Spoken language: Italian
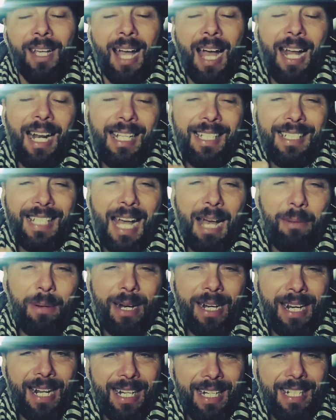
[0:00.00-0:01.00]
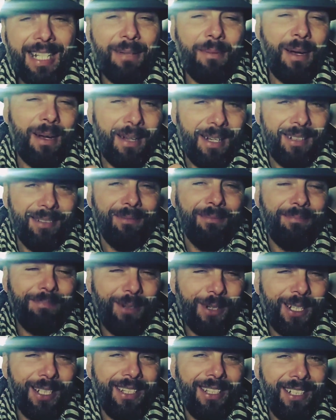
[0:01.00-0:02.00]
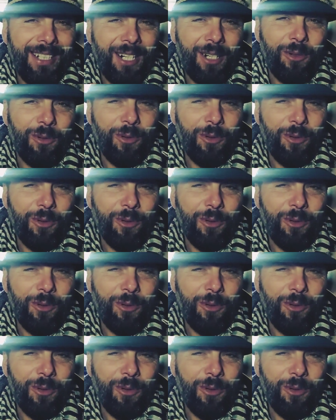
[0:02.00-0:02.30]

Adesso la prendo a ride, ma un pochettino il